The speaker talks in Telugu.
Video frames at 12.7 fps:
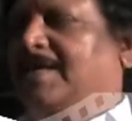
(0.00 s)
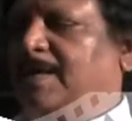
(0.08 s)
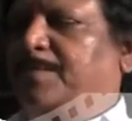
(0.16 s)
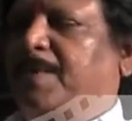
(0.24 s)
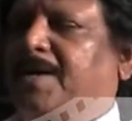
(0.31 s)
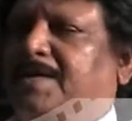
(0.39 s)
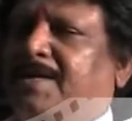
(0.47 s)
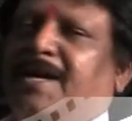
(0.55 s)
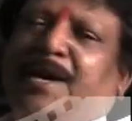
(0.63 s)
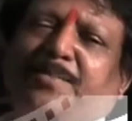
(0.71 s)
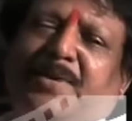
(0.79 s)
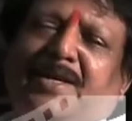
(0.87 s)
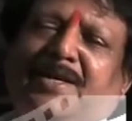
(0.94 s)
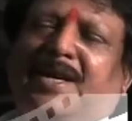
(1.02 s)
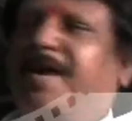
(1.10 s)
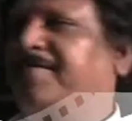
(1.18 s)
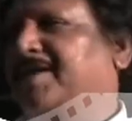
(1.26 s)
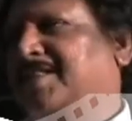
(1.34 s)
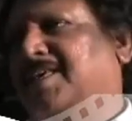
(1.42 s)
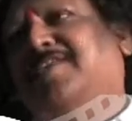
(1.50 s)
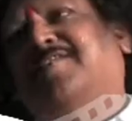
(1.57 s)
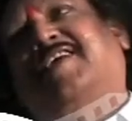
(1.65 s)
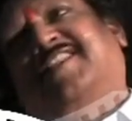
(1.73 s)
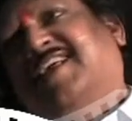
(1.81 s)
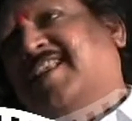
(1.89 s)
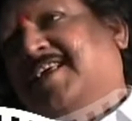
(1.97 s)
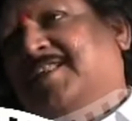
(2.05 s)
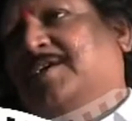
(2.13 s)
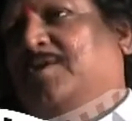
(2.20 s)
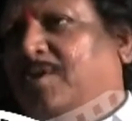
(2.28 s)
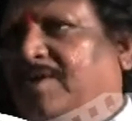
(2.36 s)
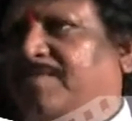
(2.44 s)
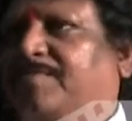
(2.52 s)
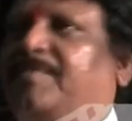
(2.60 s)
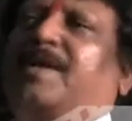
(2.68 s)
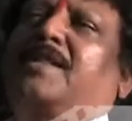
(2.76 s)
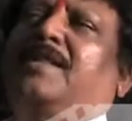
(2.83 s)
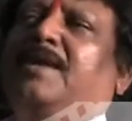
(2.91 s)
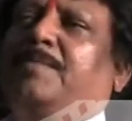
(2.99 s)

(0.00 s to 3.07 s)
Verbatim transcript: ఈ పార్టీ ఆ పార్టీ ఆ వ్యక్తి ఈ వ్యక్తి లేదు గుడ్ ఫర్ ది